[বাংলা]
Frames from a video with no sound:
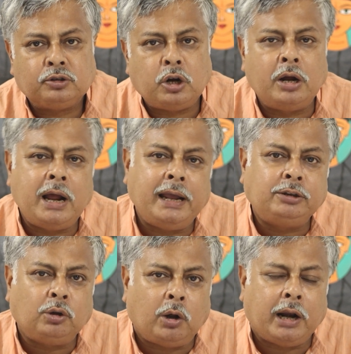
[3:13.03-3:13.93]

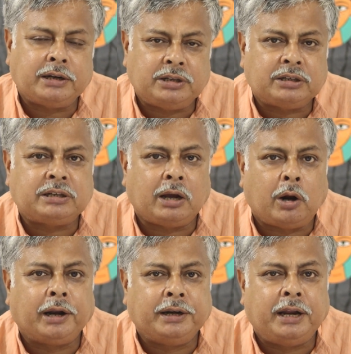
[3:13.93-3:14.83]
সংজ্ঞায়িত করার চেষ্টা
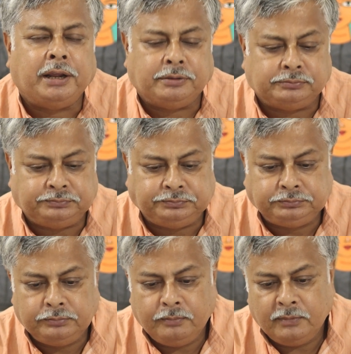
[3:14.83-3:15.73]
করেননি
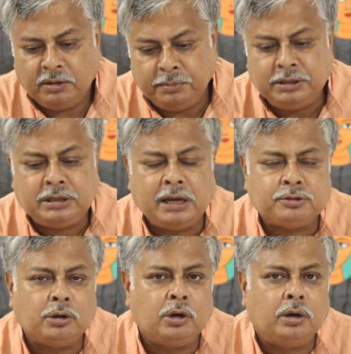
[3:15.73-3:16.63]
বিশ্বাস
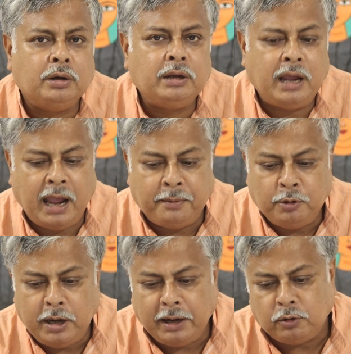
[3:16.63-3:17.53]
হলো
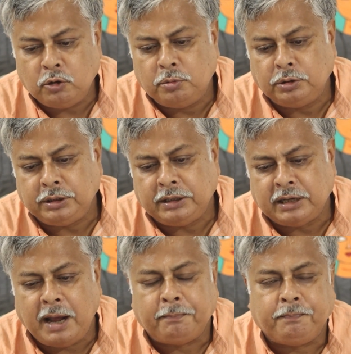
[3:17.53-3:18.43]
এমন এক অনুভূতির
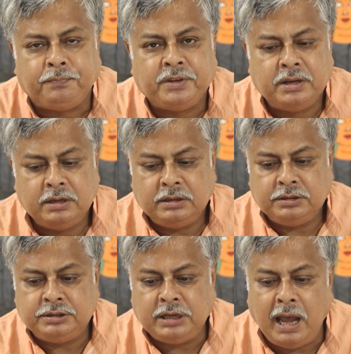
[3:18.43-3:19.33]
নাম
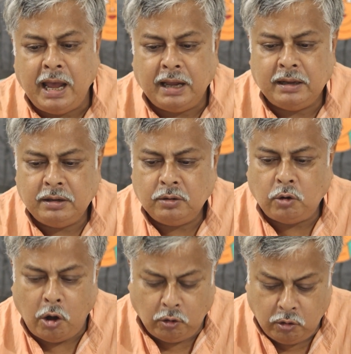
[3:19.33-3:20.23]
যা
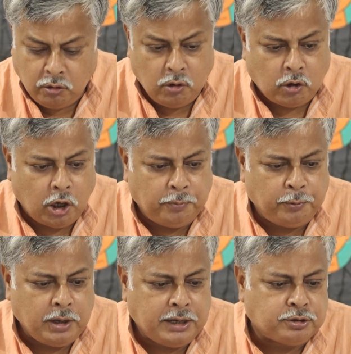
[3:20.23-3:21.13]
কখনো
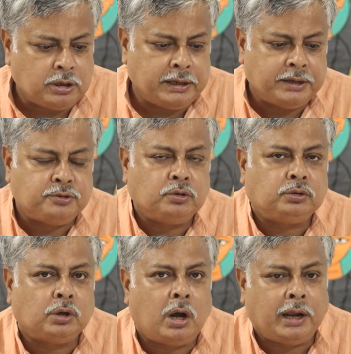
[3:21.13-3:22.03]
কল্পনার সঙ্গে
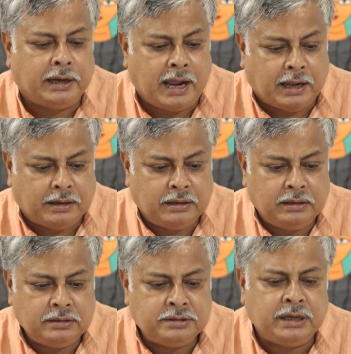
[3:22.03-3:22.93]
যুক্ত হয় না
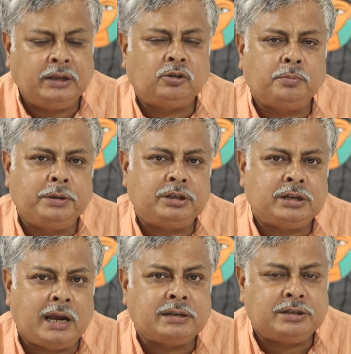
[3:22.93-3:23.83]
যেহেতু
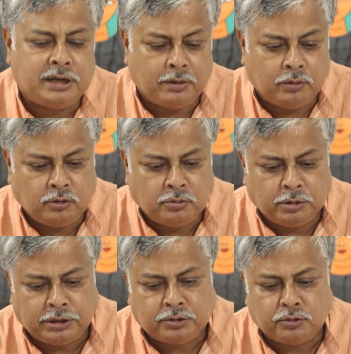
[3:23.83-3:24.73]
বিশ্বাস যে
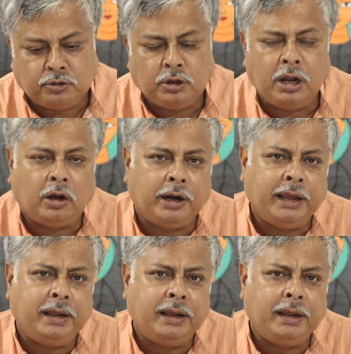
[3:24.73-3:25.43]
অনুভূতি সূচনা করে